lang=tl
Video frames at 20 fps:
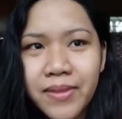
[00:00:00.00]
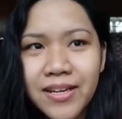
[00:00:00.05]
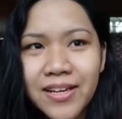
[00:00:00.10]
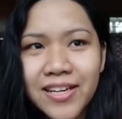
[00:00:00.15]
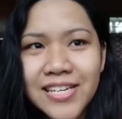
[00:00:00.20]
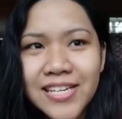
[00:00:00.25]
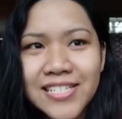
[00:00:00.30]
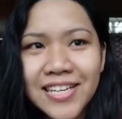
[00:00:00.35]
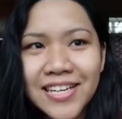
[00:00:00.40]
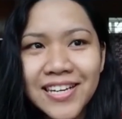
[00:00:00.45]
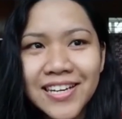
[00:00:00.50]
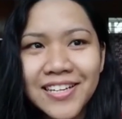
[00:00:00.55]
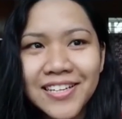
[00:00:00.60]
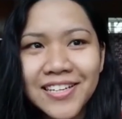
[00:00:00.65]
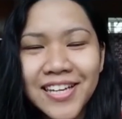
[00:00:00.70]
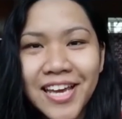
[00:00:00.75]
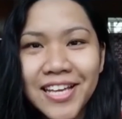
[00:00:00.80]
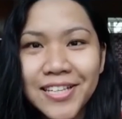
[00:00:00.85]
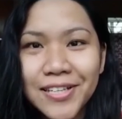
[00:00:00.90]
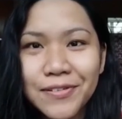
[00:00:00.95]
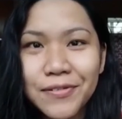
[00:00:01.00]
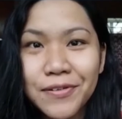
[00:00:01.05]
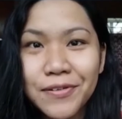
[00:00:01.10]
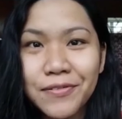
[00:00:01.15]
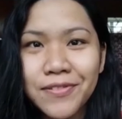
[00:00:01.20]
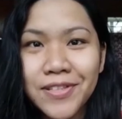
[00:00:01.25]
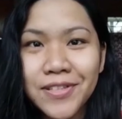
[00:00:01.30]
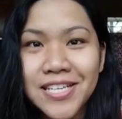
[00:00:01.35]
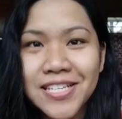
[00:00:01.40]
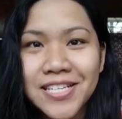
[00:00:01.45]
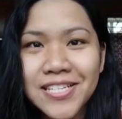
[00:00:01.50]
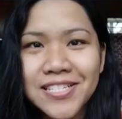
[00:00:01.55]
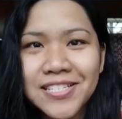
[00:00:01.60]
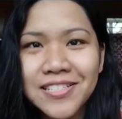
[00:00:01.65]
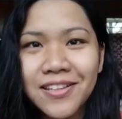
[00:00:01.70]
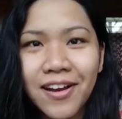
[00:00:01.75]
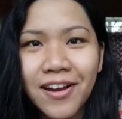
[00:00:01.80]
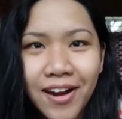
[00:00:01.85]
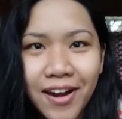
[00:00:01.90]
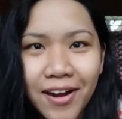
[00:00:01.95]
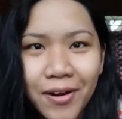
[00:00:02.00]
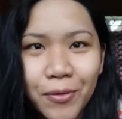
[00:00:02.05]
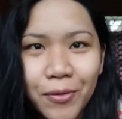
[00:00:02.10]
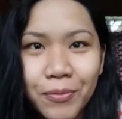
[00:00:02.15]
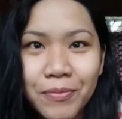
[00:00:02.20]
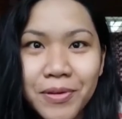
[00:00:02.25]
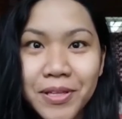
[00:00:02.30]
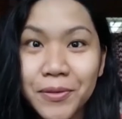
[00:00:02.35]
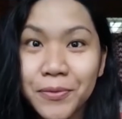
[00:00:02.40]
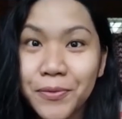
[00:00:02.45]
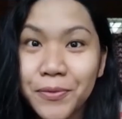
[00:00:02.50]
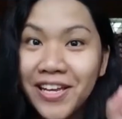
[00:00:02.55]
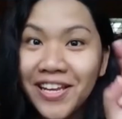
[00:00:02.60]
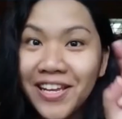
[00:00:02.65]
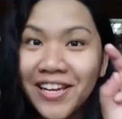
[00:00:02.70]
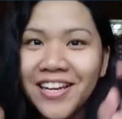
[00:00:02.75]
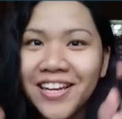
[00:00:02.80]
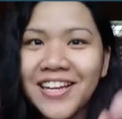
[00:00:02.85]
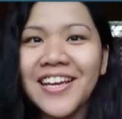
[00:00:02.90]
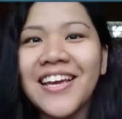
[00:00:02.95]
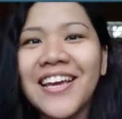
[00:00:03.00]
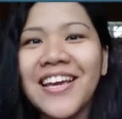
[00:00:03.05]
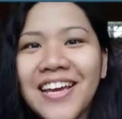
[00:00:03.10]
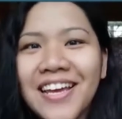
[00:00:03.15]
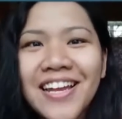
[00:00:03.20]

uh, isang 1950s star o bituin